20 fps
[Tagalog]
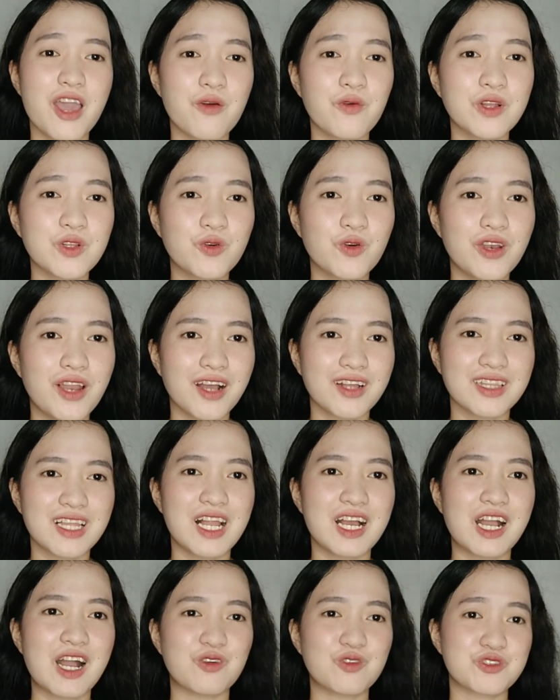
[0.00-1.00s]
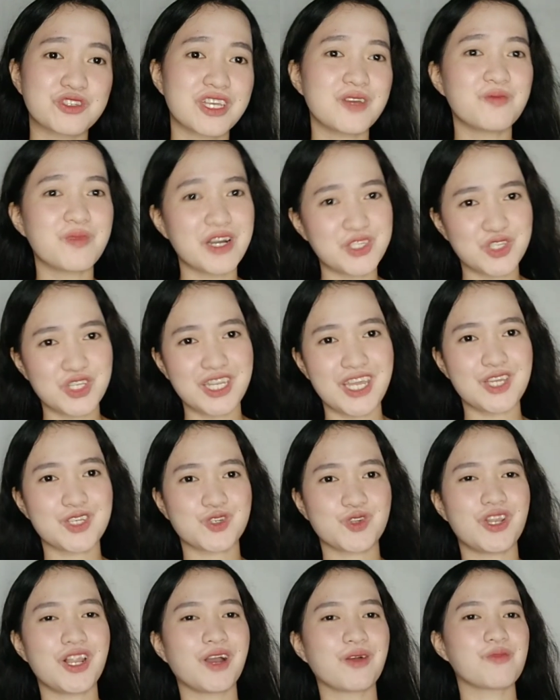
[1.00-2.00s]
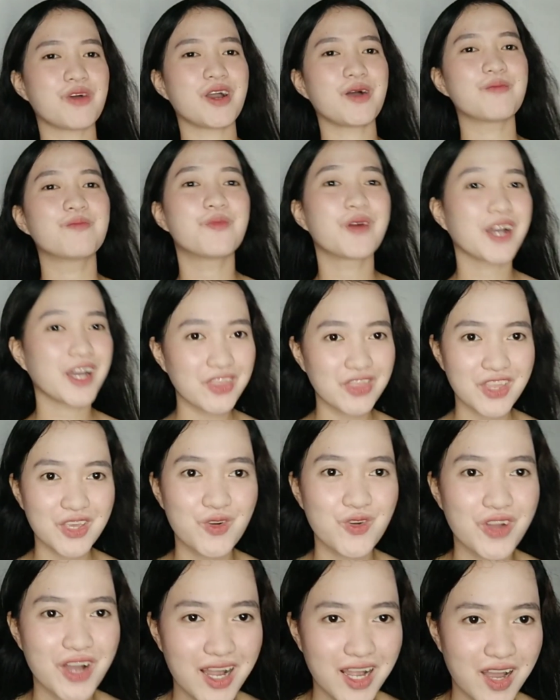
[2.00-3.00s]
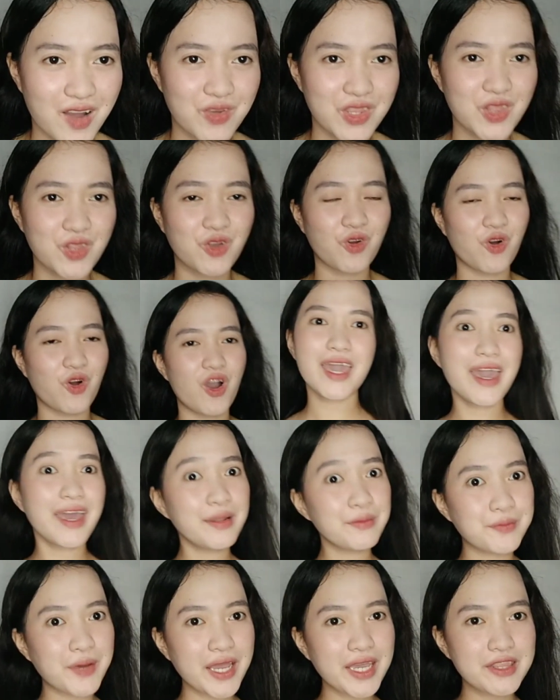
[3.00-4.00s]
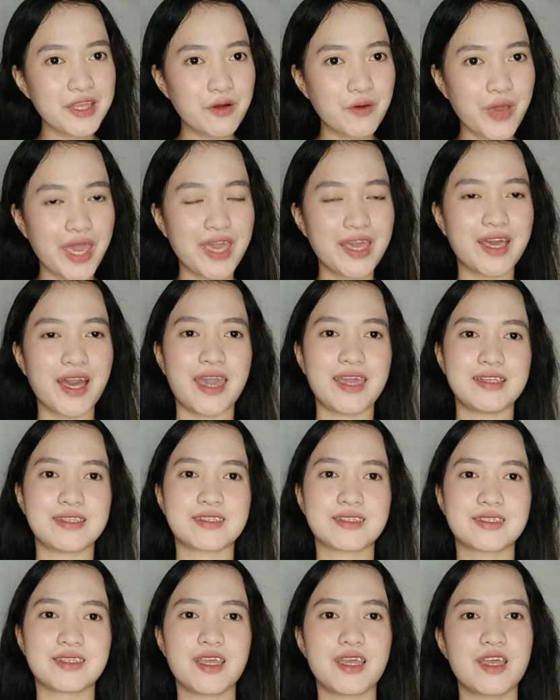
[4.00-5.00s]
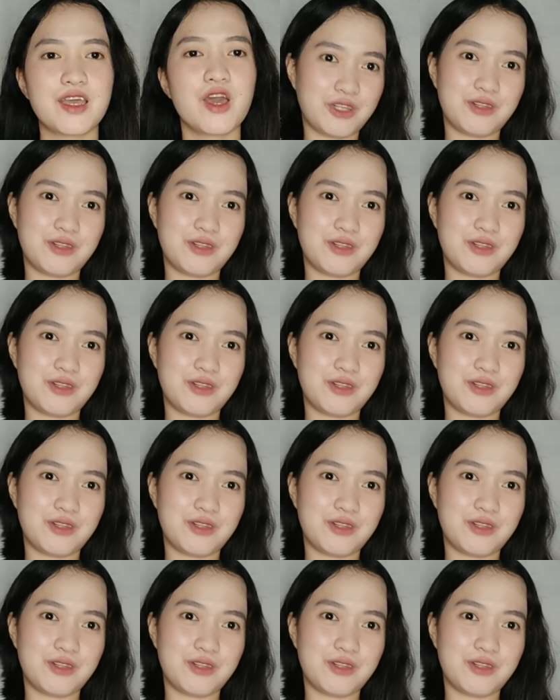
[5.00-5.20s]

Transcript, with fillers: Ewan ko lang talaga kung sa imagination lang ba maganda yung gagawin ko. And by the way guys,